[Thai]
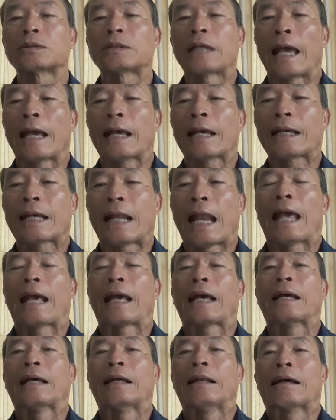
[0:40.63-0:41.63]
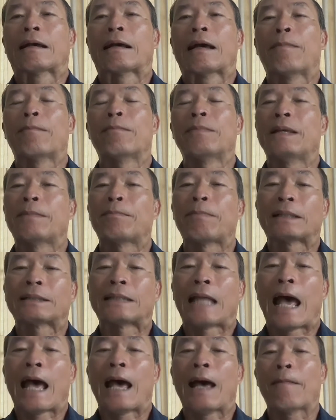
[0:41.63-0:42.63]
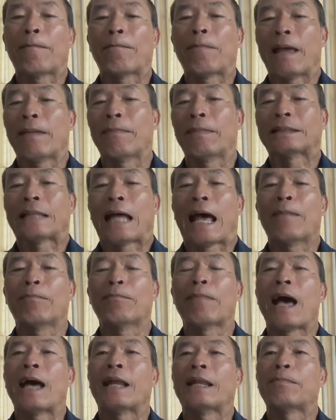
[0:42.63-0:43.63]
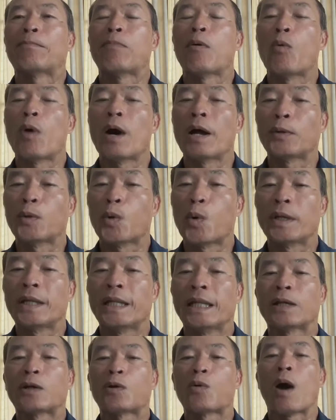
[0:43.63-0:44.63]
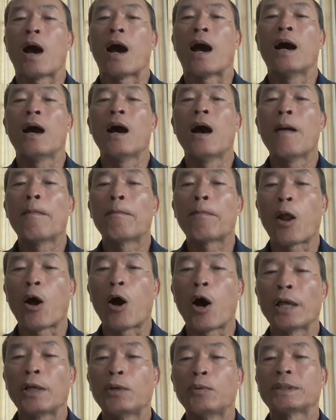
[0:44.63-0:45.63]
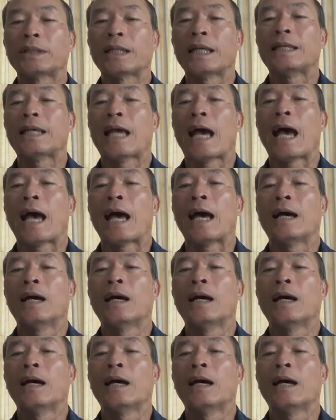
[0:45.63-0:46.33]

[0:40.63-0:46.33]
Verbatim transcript: แข็งแกร่งแล้วก็มีปะทะไปปะทะมาเนี่ยผมว่าดูดีกว่าพลอยวิทยา